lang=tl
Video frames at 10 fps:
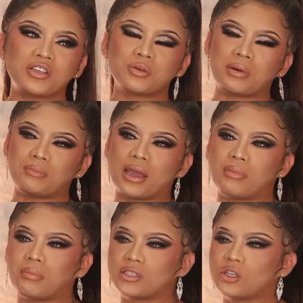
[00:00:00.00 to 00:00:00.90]
medyo
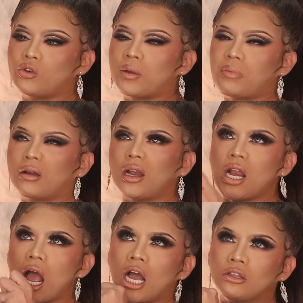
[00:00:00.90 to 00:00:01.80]
pabebe pa si Kuya.
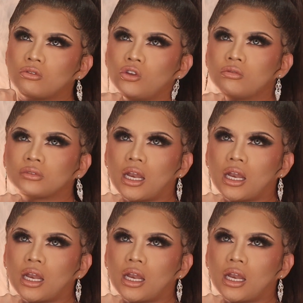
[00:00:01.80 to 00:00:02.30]
Kailangan ko yung